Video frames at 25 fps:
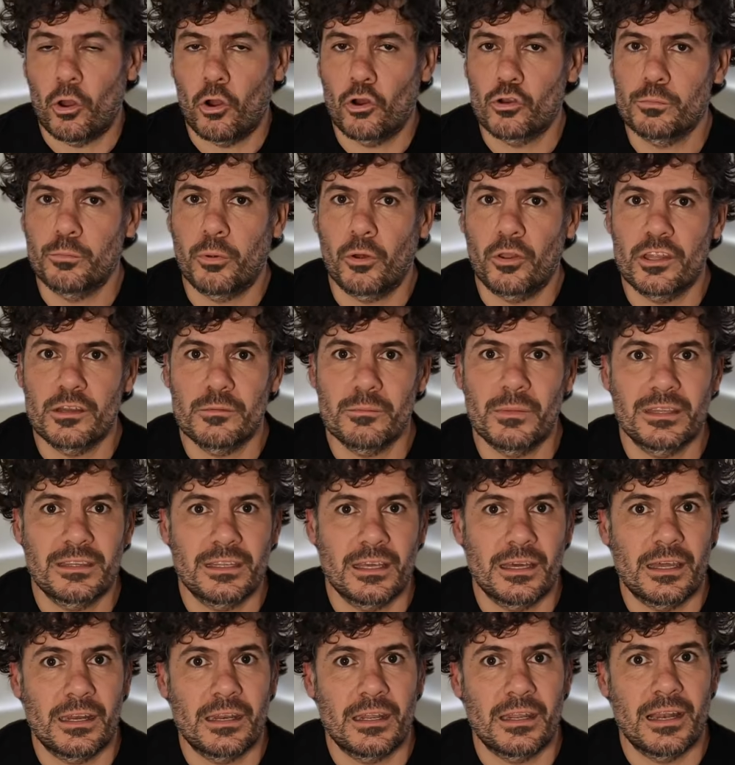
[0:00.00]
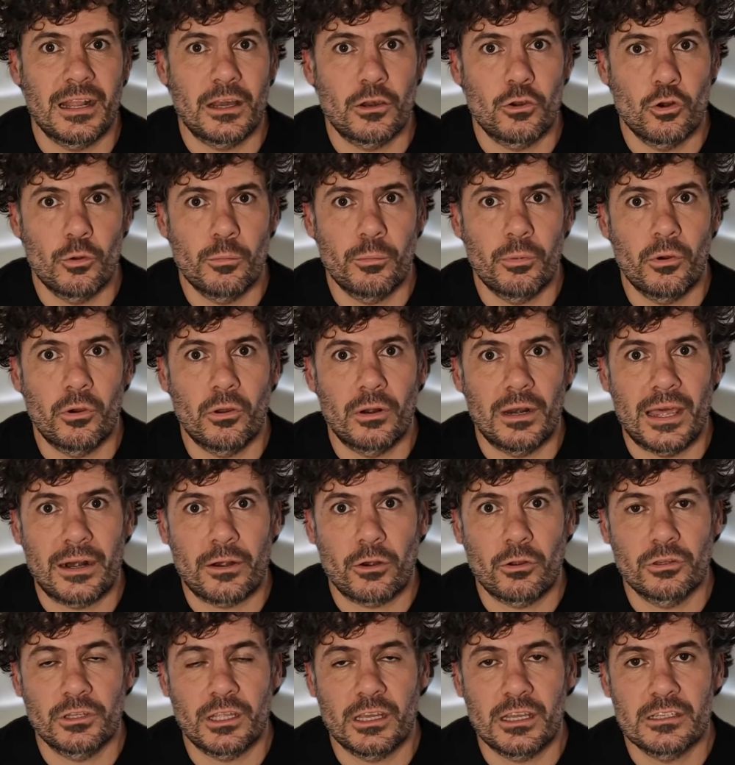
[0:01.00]
os podéis meter en el grupo
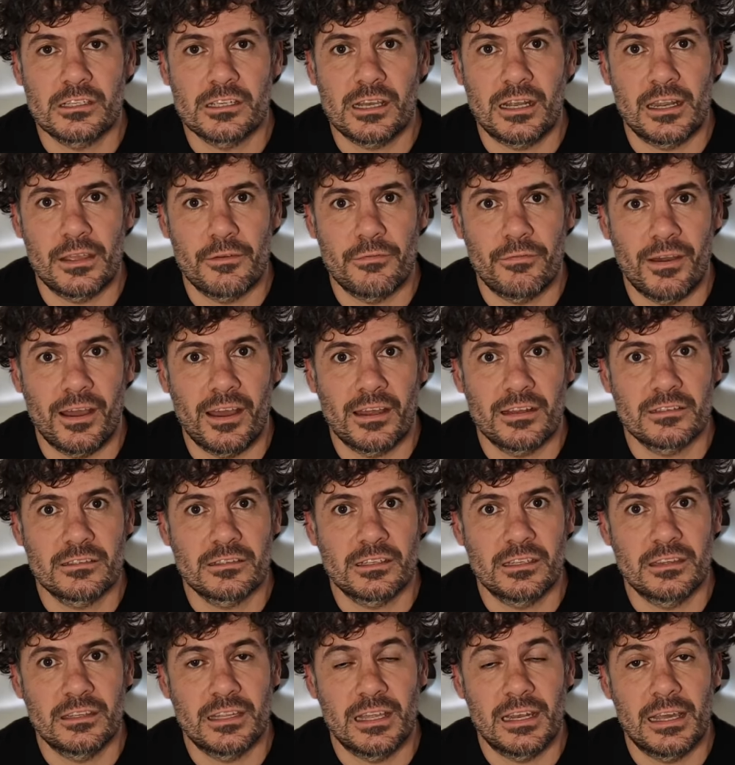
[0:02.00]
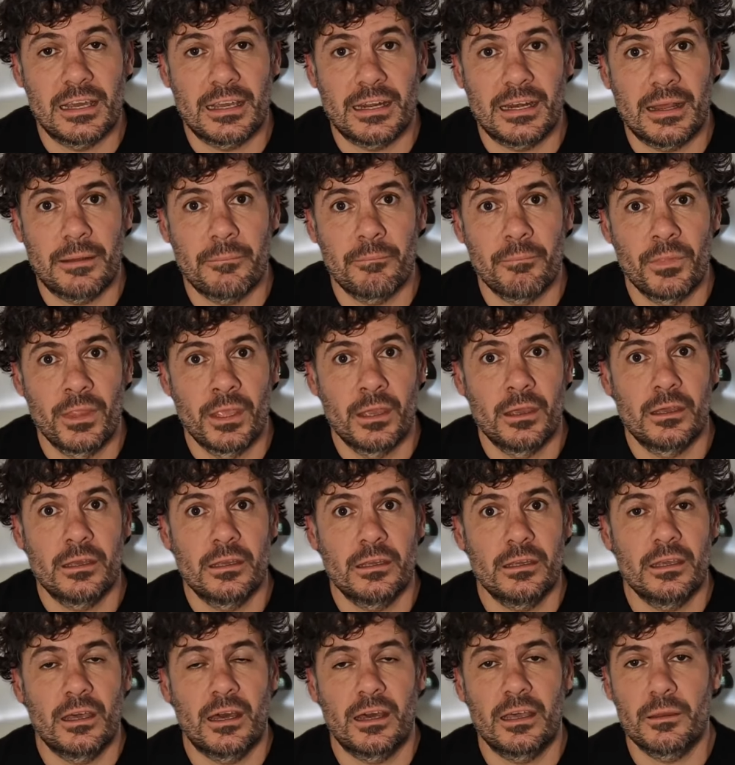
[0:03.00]
Largo Tech Alifans en Telegram
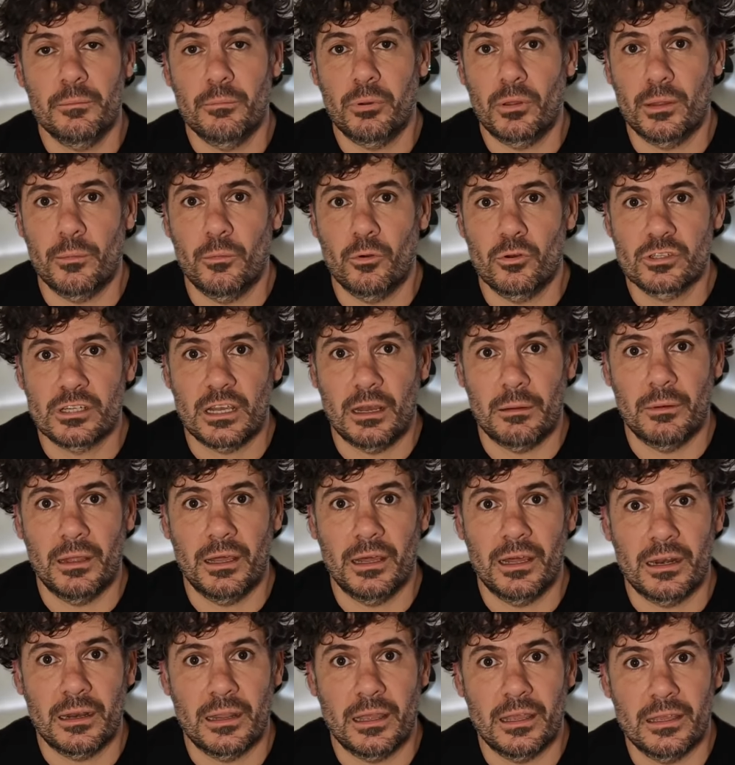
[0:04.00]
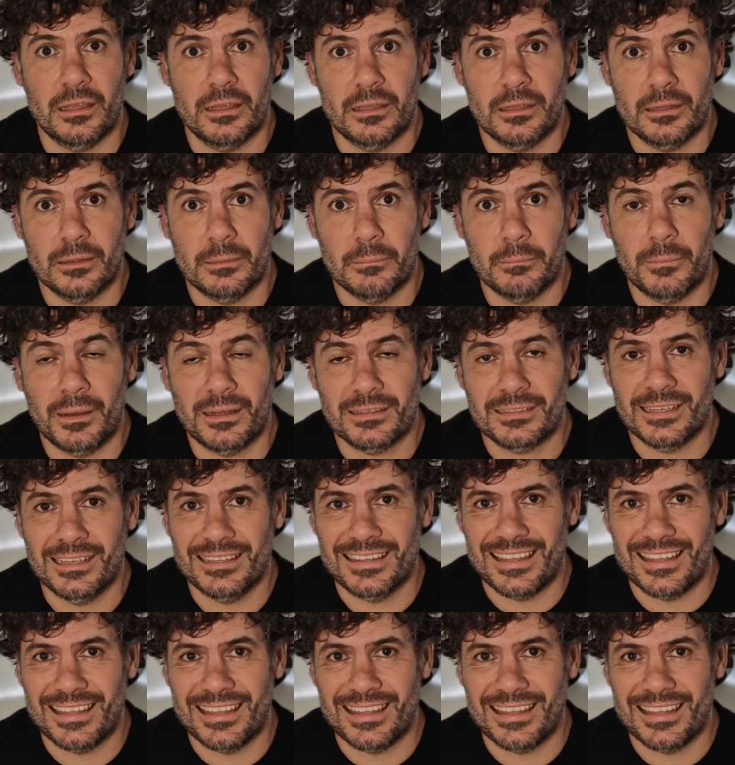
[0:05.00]
y ahí podemos hablar eh, más